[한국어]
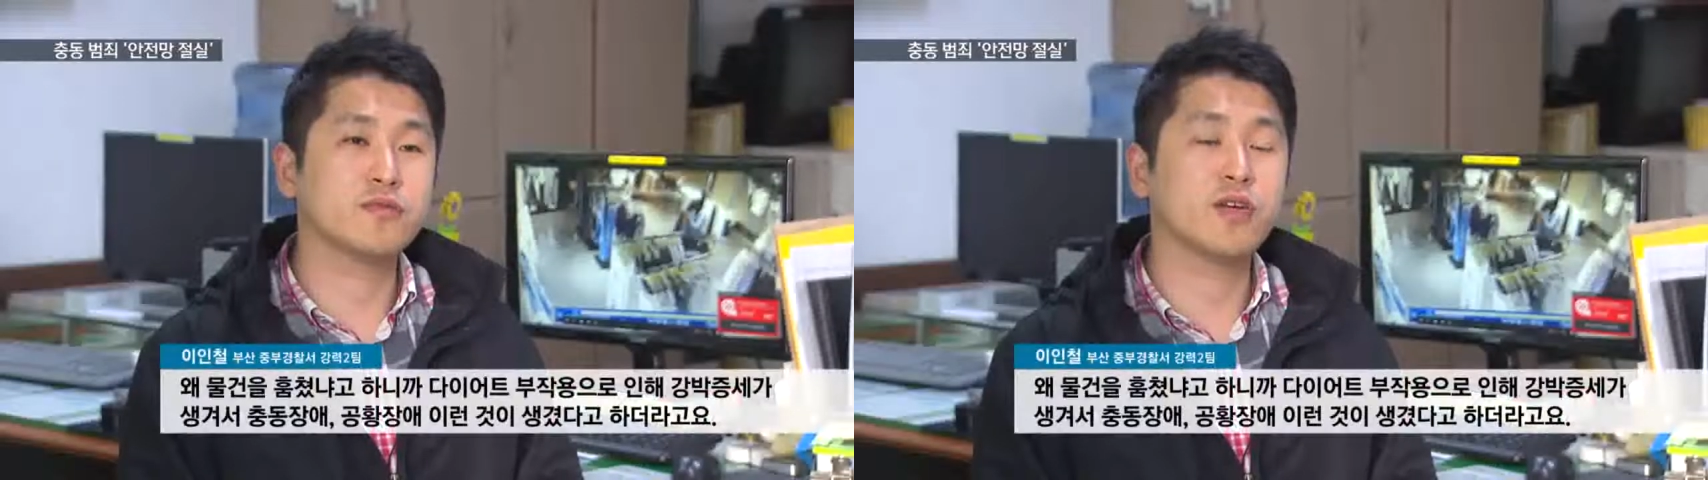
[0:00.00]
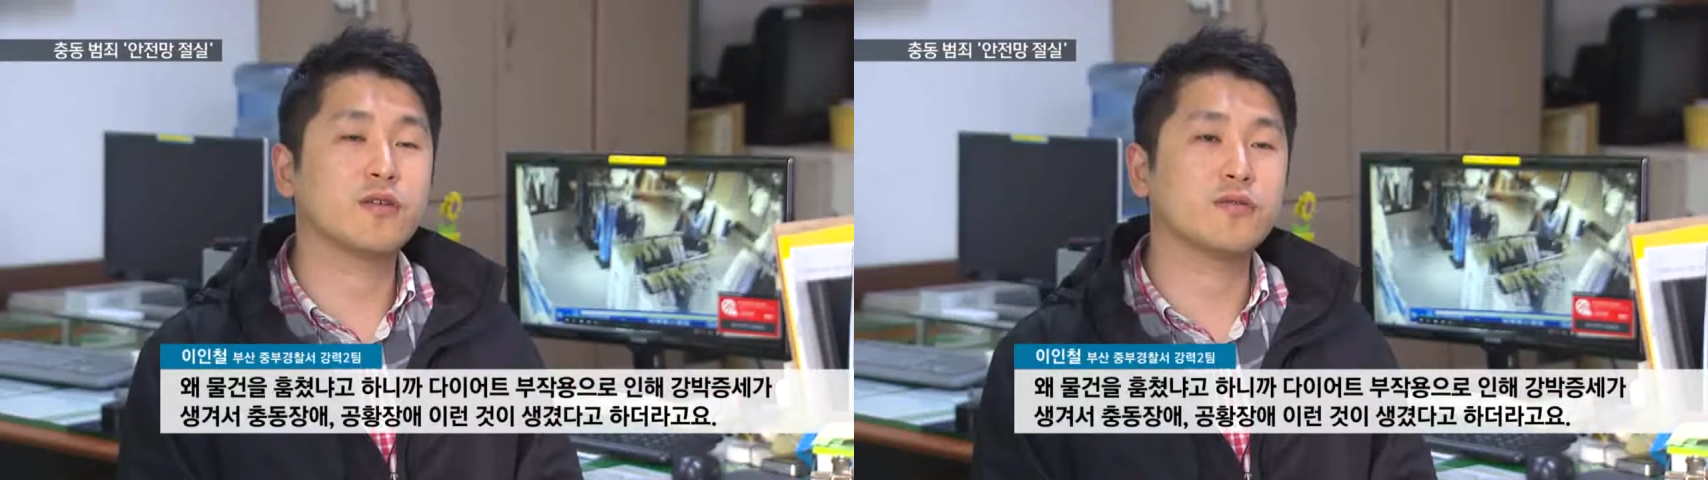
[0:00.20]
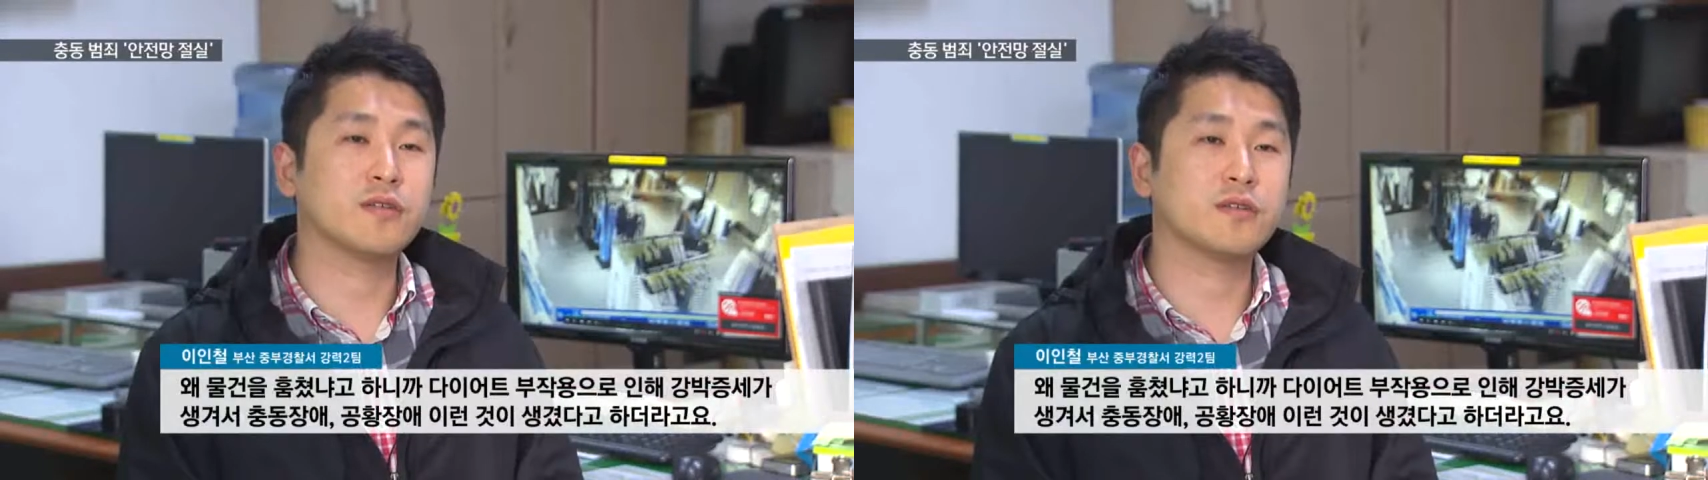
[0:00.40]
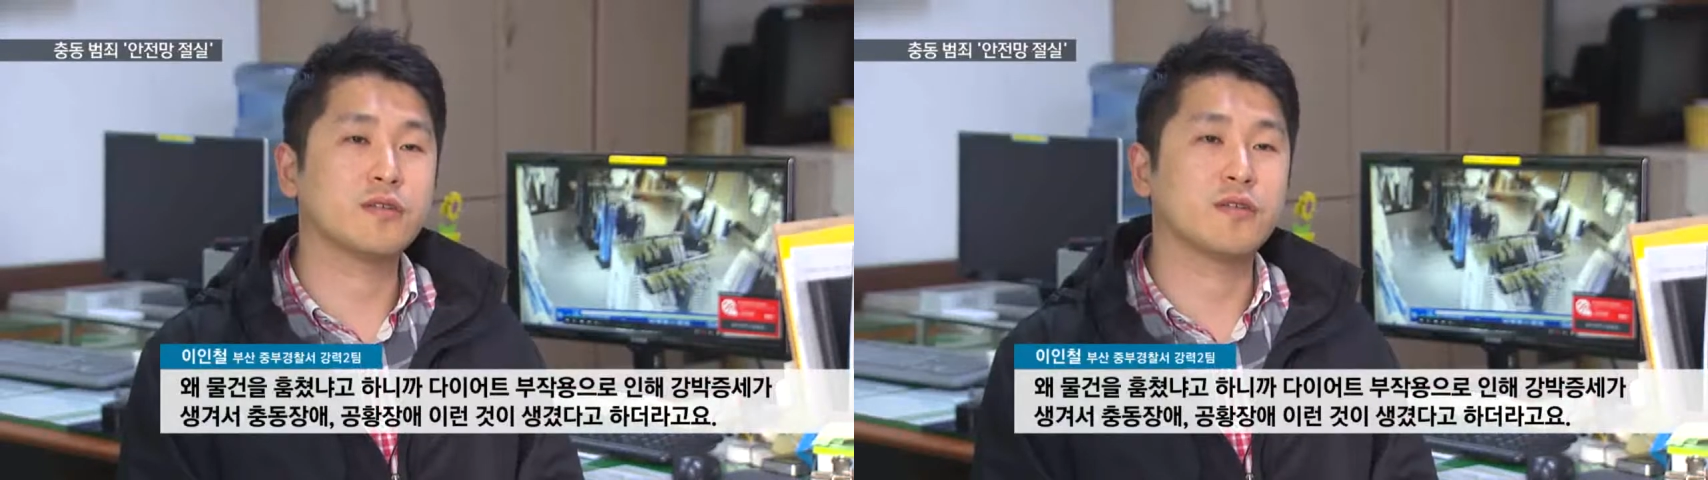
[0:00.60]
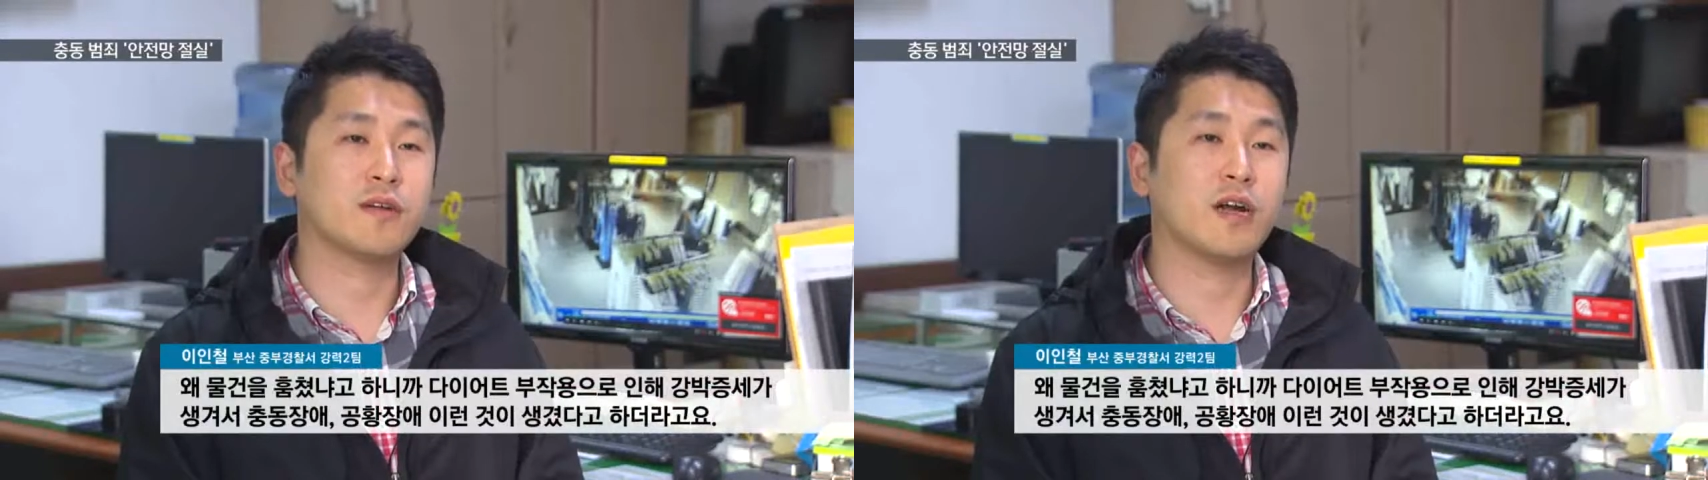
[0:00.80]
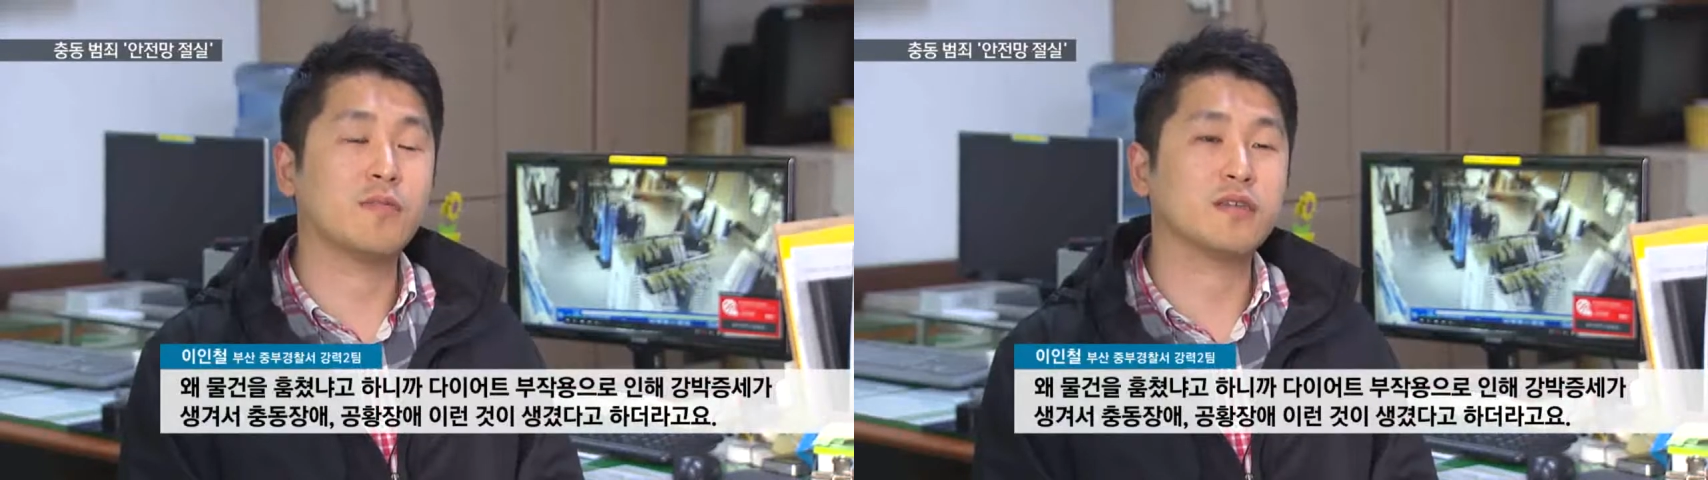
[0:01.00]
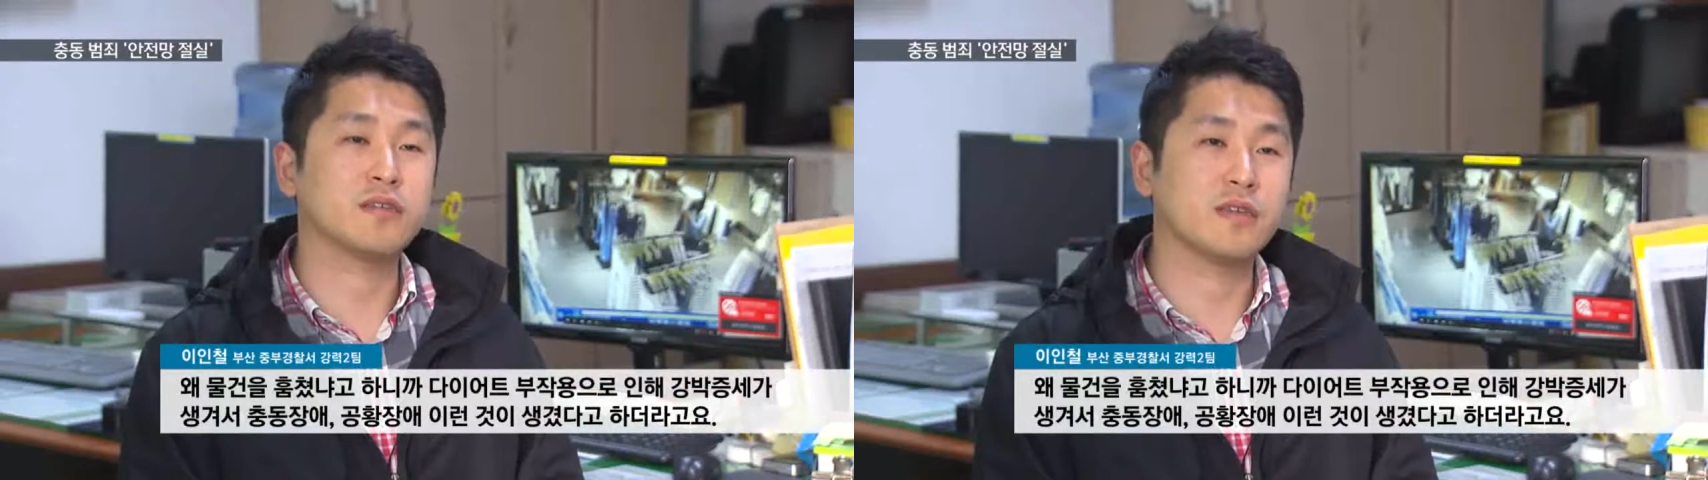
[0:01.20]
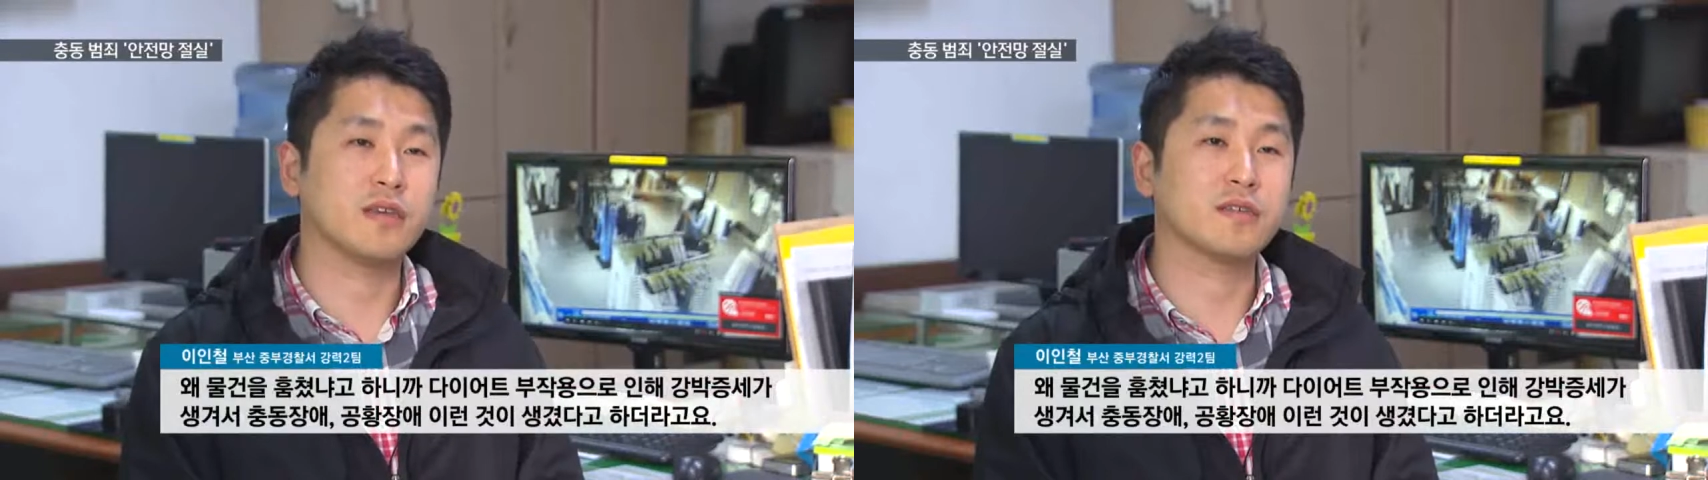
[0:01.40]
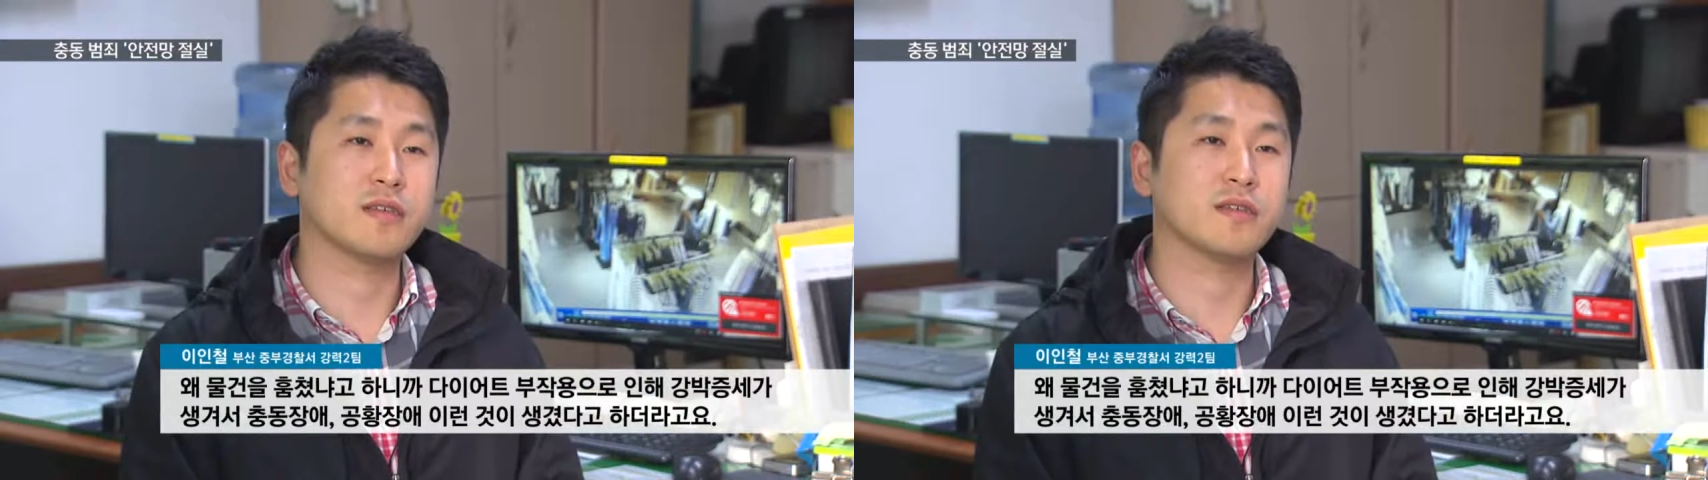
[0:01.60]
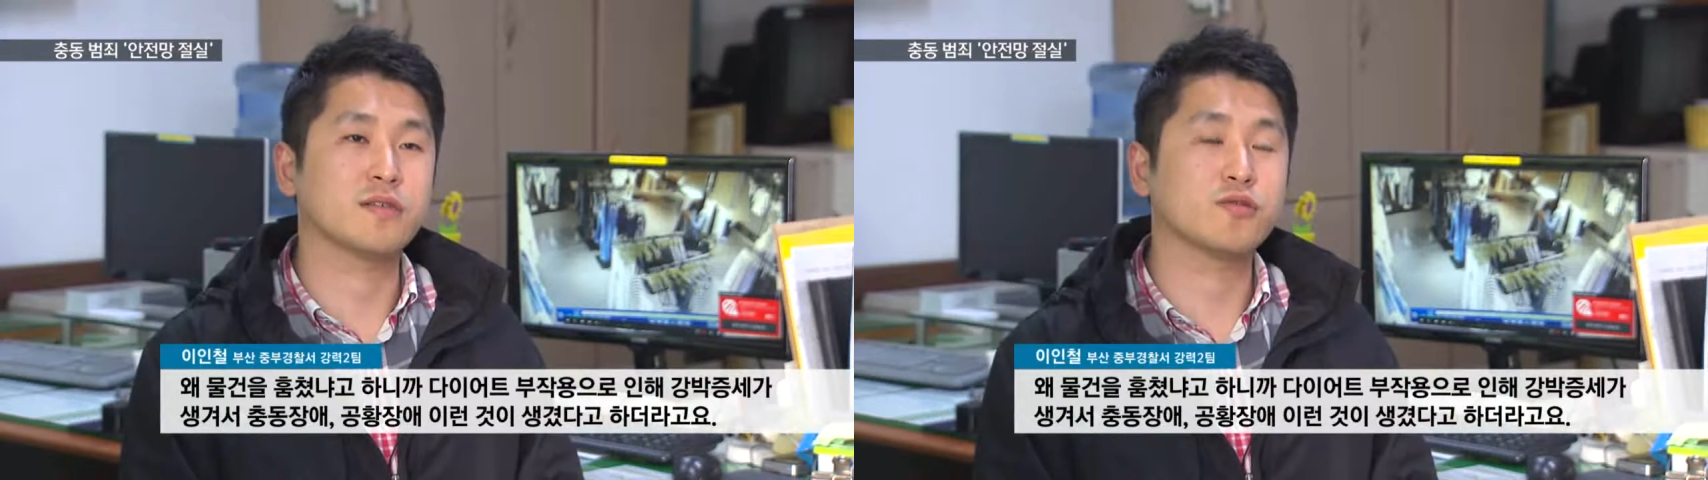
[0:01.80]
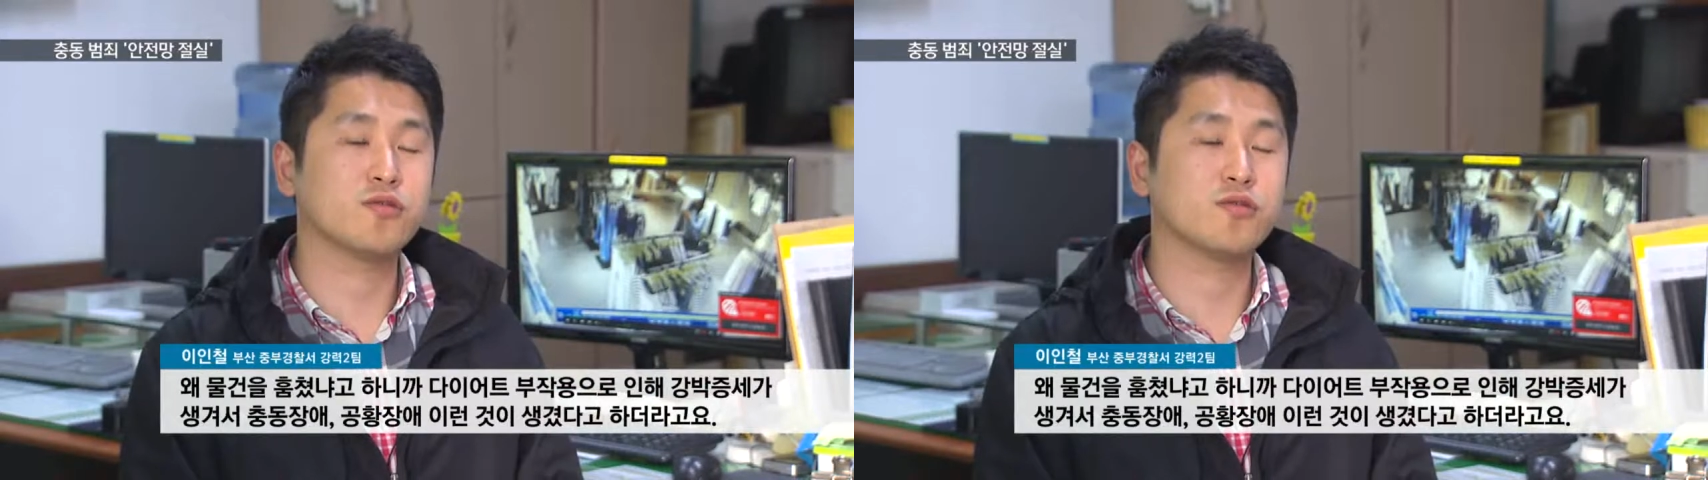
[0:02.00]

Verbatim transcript: 부작용으로 해서 강박증세가 생겨서